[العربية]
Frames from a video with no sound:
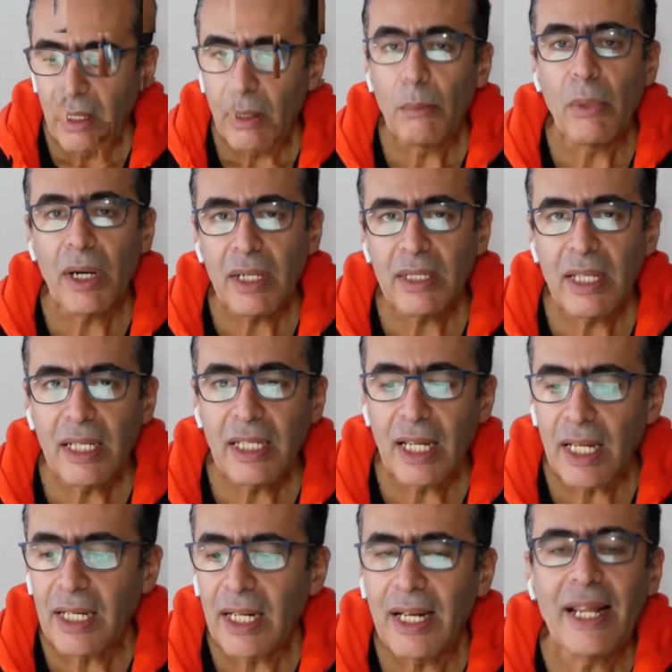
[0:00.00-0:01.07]
مرة
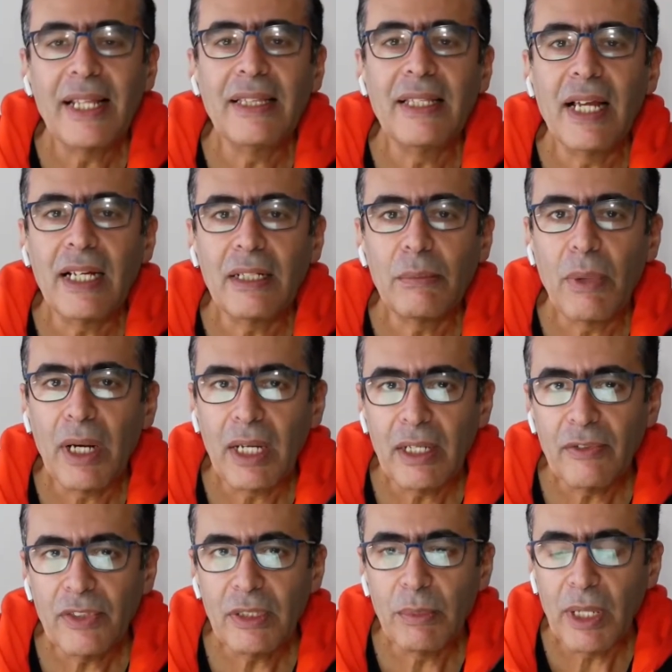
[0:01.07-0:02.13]
تاني أنا لا أدعي
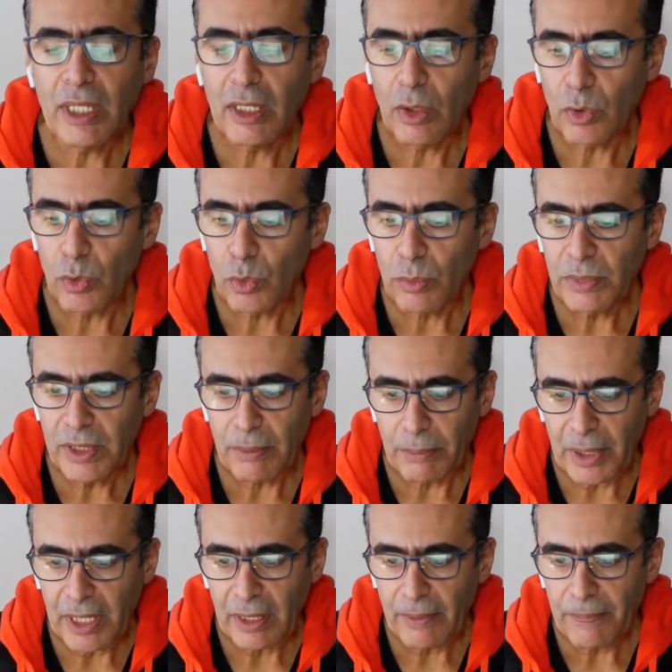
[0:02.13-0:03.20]
معرفتي بأي علوم
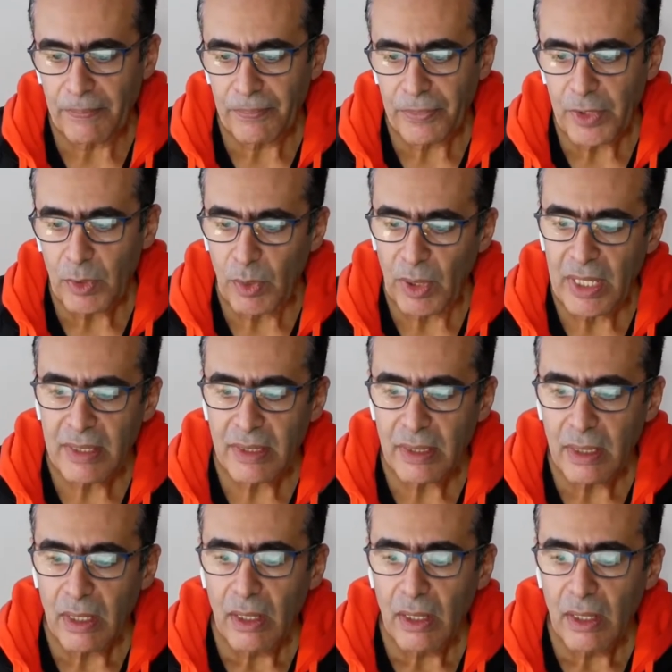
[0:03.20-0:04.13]
طبية كويس؟